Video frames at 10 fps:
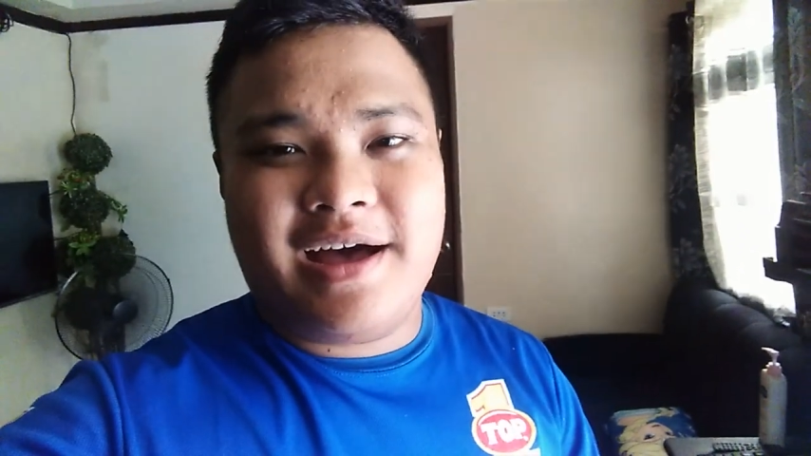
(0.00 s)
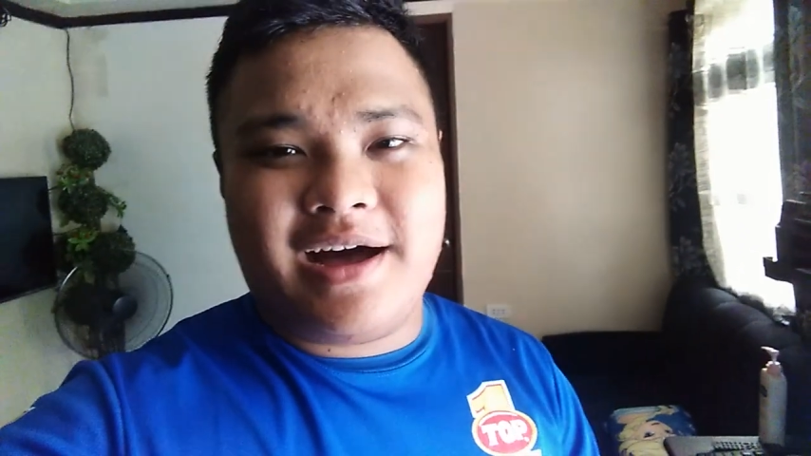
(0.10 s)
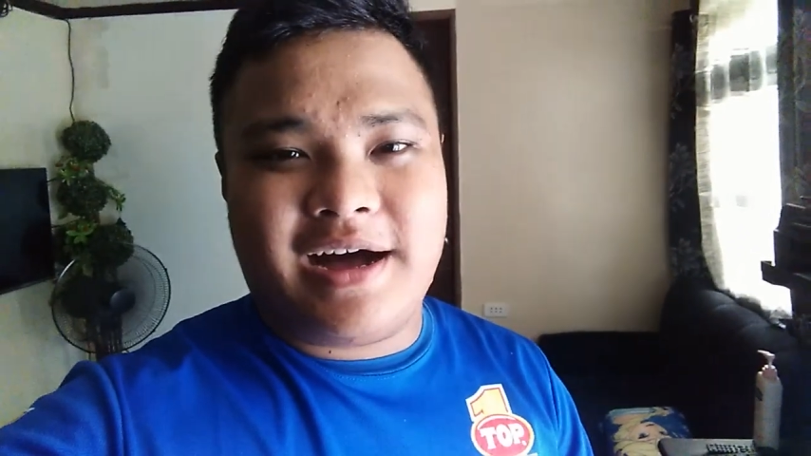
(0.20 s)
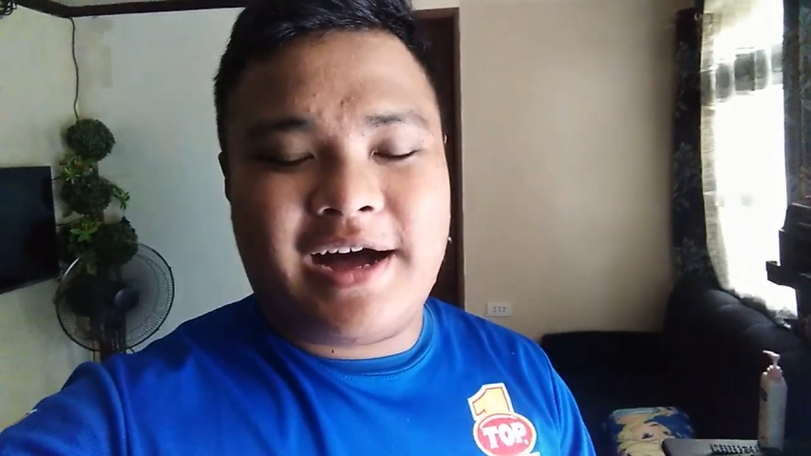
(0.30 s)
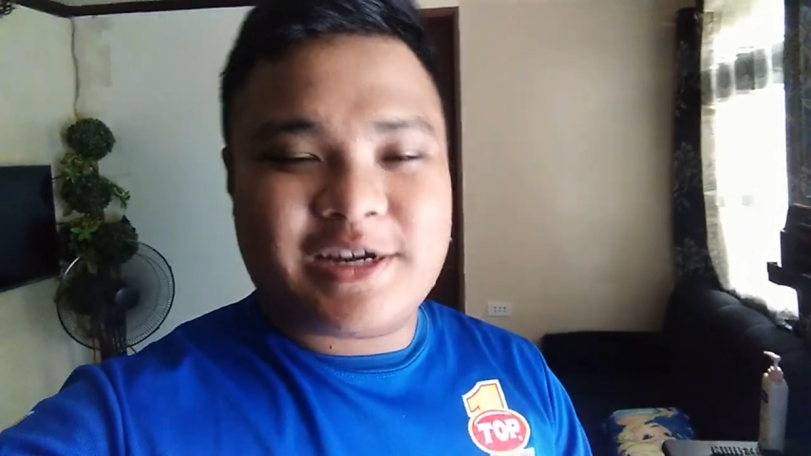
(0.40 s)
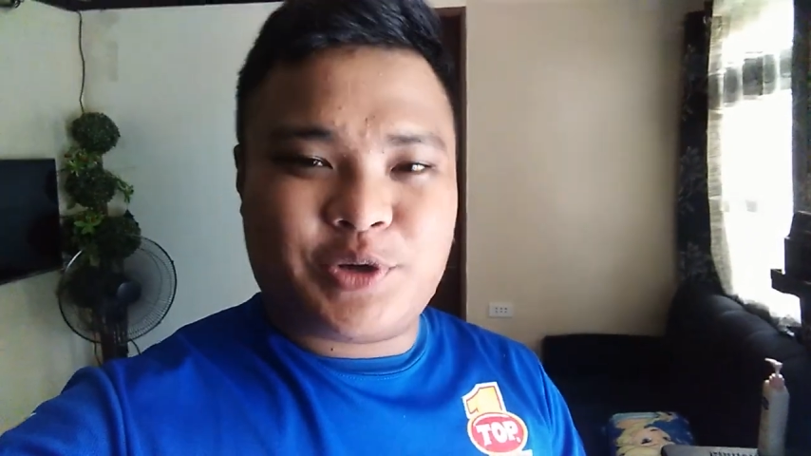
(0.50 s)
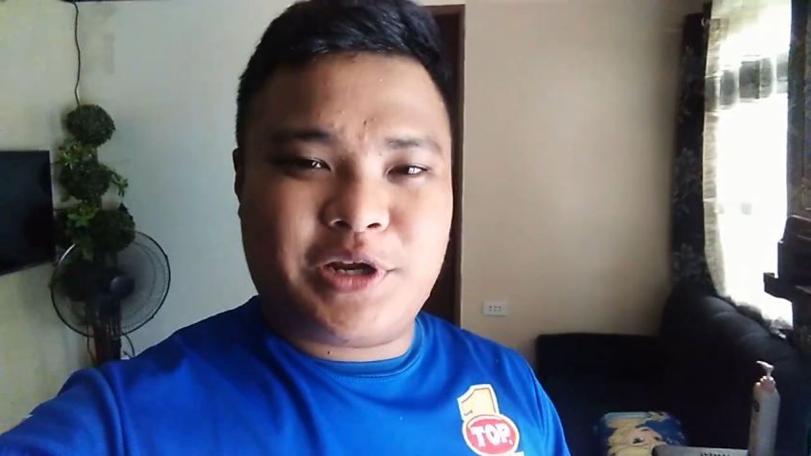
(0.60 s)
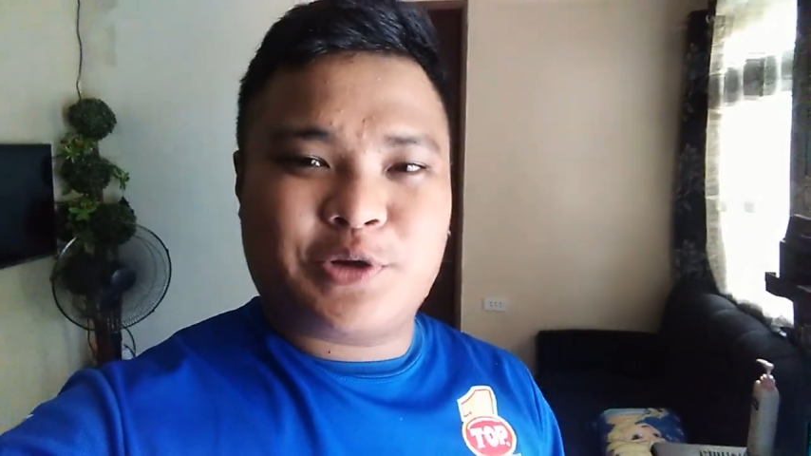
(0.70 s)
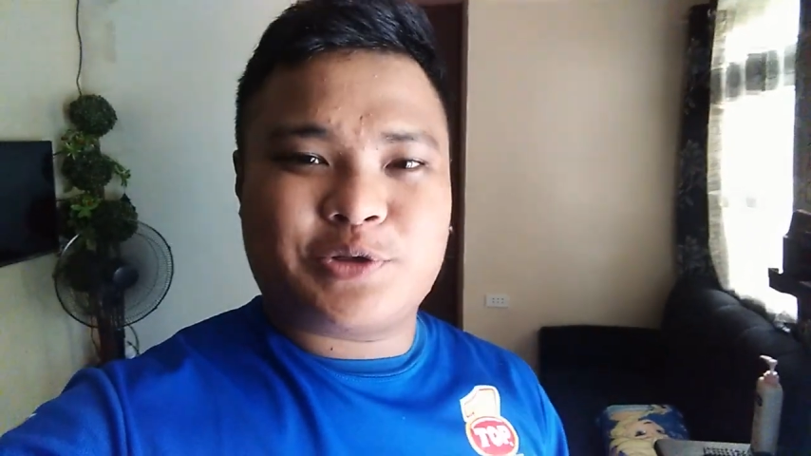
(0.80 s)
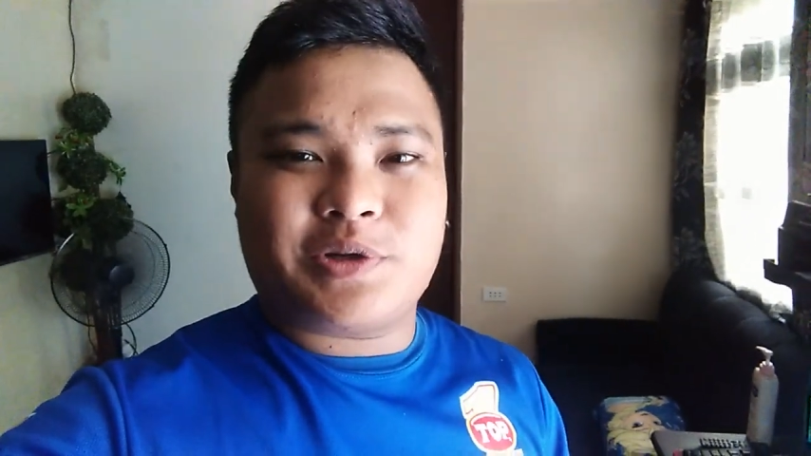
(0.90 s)
Uh, actually
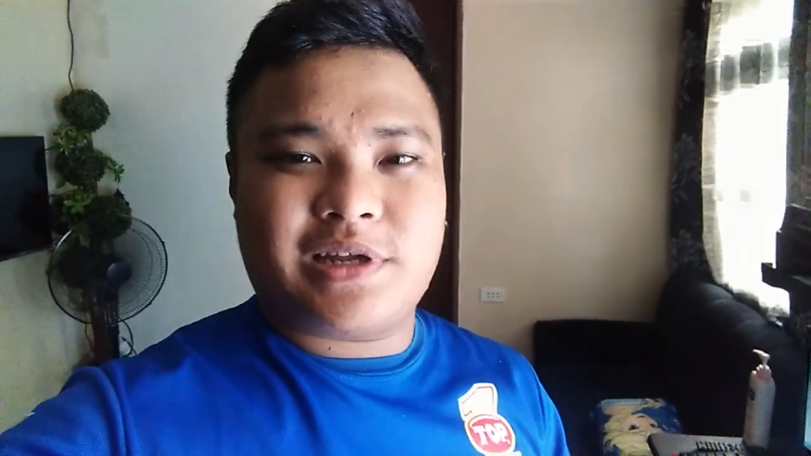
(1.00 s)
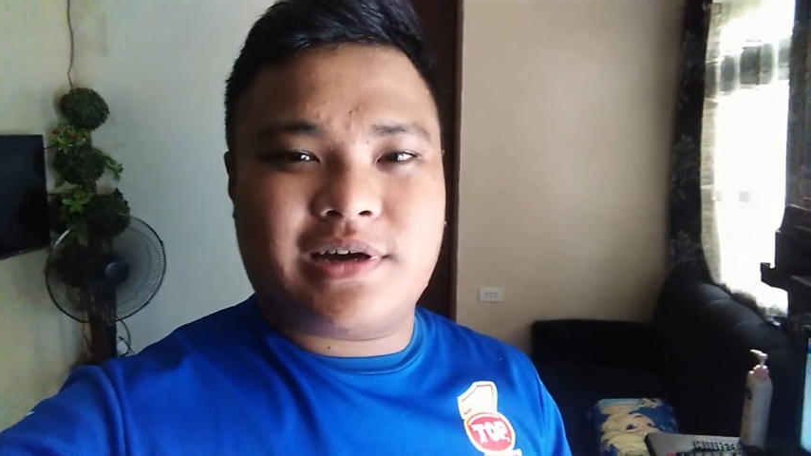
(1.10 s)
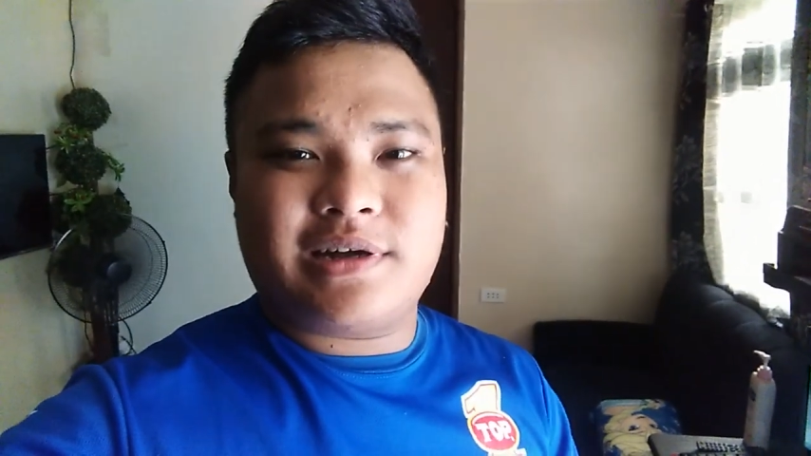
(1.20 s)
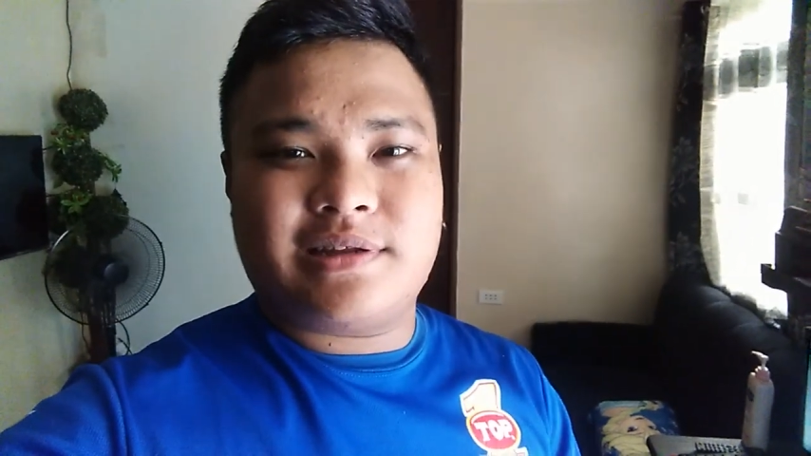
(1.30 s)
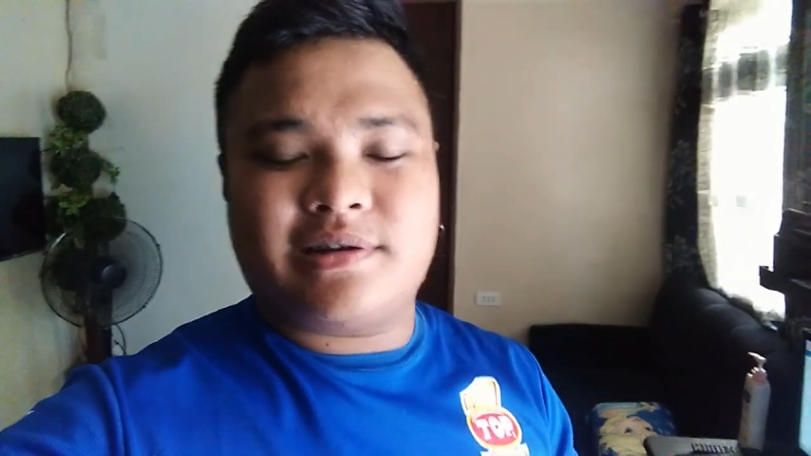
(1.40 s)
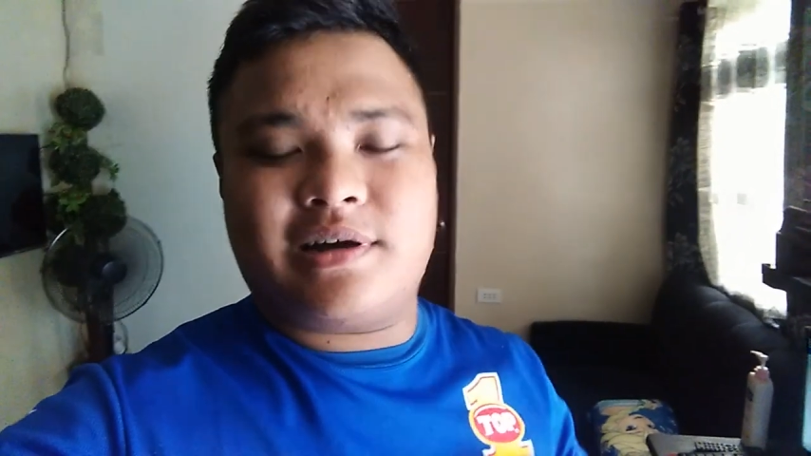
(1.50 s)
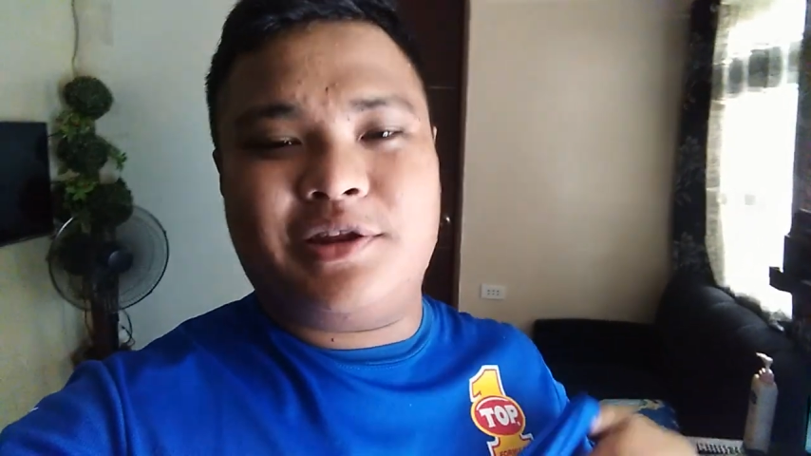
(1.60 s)
gusto ko talaga ng,